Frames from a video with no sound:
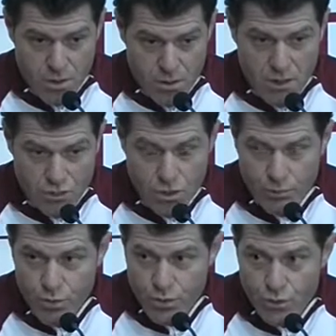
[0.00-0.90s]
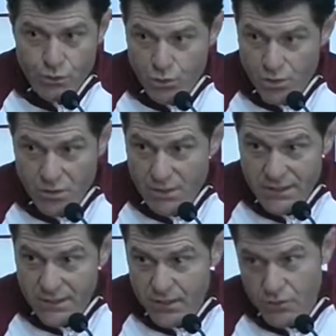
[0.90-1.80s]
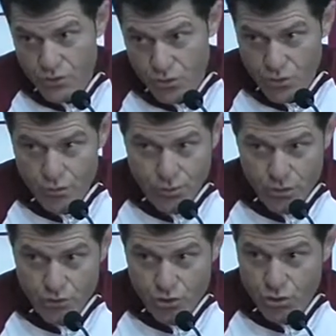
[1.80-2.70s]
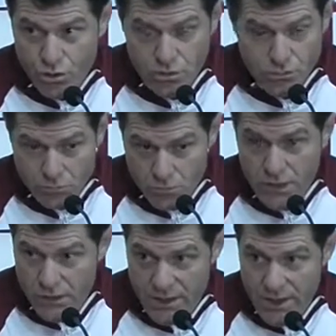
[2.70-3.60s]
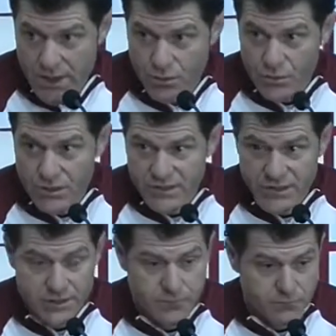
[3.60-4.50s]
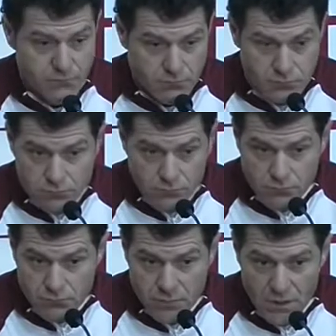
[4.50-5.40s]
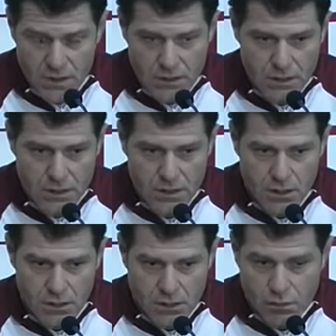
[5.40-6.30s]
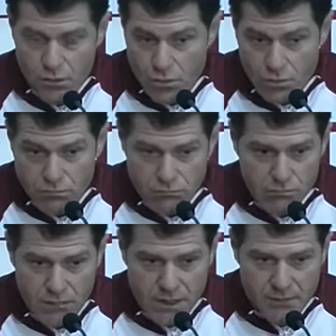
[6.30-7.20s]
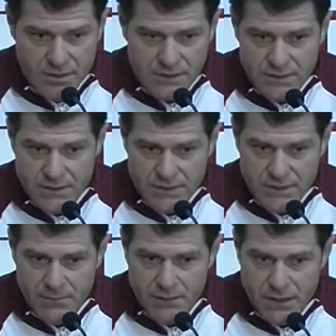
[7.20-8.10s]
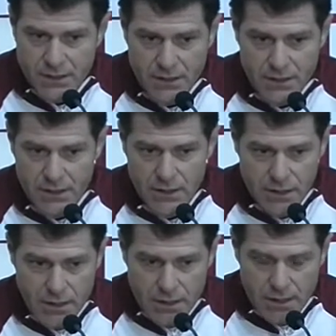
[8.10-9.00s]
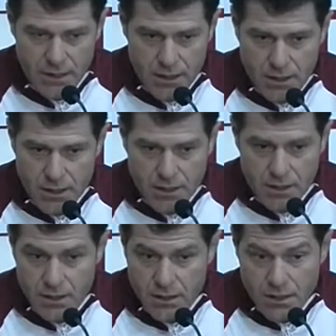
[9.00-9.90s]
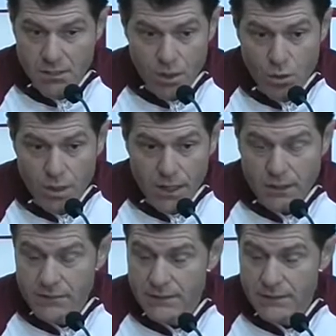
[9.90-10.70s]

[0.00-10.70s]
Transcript: ellos exponen un punto de vista, nosotros exponemos otro, este que acabo de decir, y, uno nada más acepta eh, y evalúa